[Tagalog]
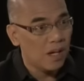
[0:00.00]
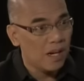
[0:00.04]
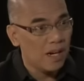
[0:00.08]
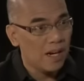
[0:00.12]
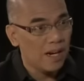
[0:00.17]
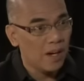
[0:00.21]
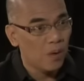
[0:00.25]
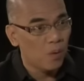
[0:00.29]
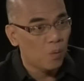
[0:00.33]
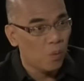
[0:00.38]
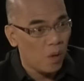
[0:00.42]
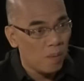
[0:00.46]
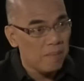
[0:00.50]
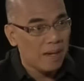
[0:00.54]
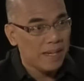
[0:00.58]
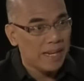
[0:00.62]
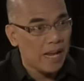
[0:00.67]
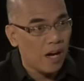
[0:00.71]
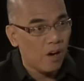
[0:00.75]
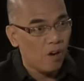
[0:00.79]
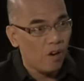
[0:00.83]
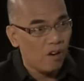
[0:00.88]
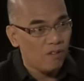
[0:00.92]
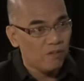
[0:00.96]
uh,
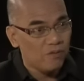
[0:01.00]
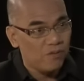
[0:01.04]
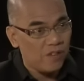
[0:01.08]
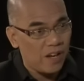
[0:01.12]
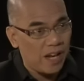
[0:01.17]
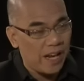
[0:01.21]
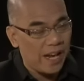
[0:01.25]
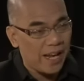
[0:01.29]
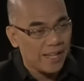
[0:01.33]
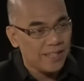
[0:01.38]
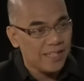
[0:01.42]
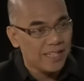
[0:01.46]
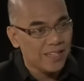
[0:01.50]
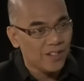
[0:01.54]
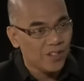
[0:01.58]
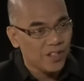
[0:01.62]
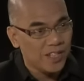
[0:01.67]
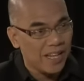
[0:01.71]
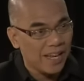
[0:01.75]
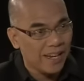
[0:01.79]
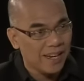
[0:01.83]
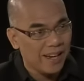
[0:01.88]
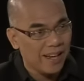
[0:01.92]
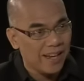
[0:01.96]
woman na of yes. Eddie
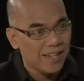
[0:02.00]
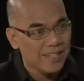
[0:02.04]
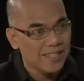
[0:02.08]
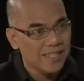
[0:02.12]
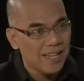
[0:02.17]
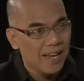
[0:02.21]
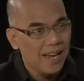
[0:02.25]
Gutierrez.